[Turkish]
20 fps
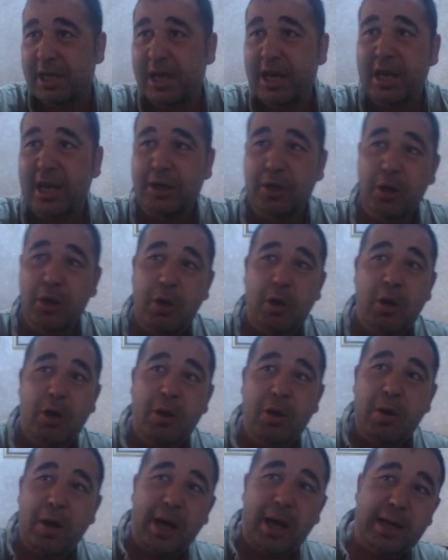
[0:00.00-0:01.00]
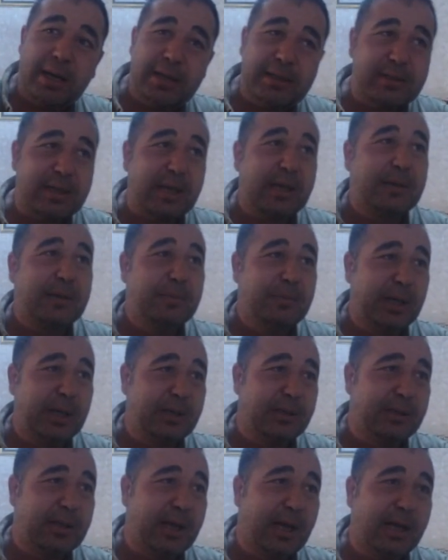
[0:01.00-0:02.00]
Eğer Arasay
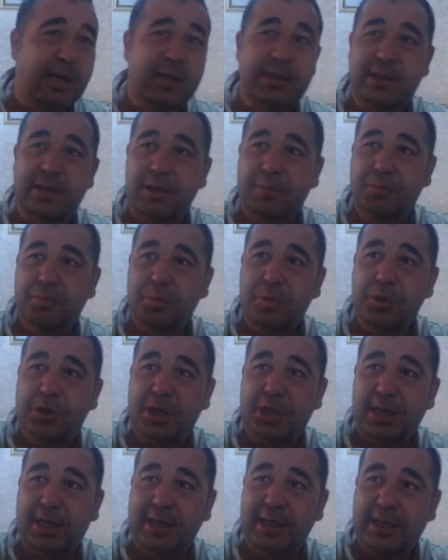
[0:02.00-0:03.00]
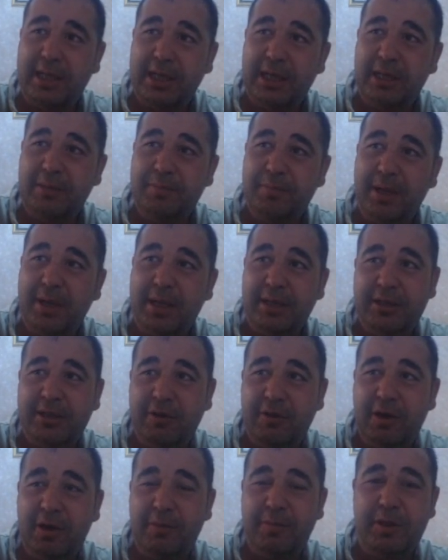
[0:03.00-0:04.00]
bakın Arasay bu şekilde inmeye
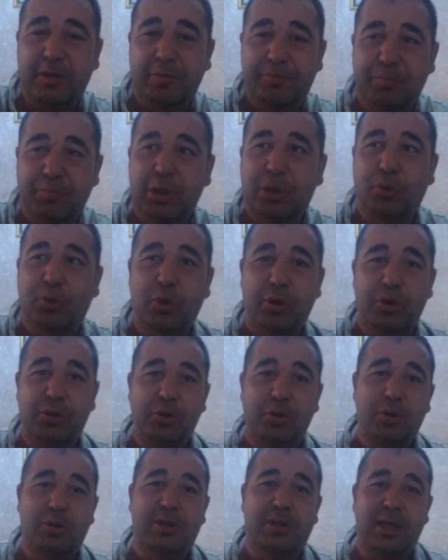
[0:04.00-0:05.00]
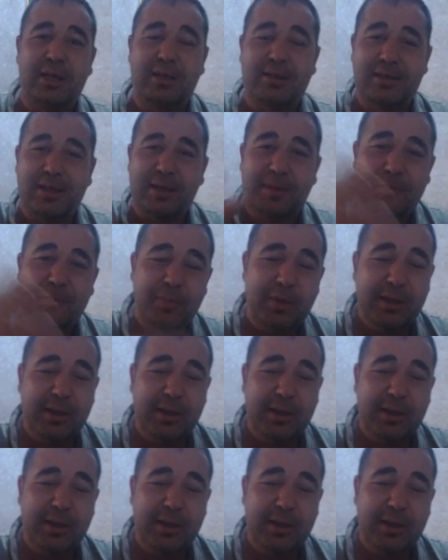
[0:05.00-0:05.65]
devam edip Bitcoin yükselirse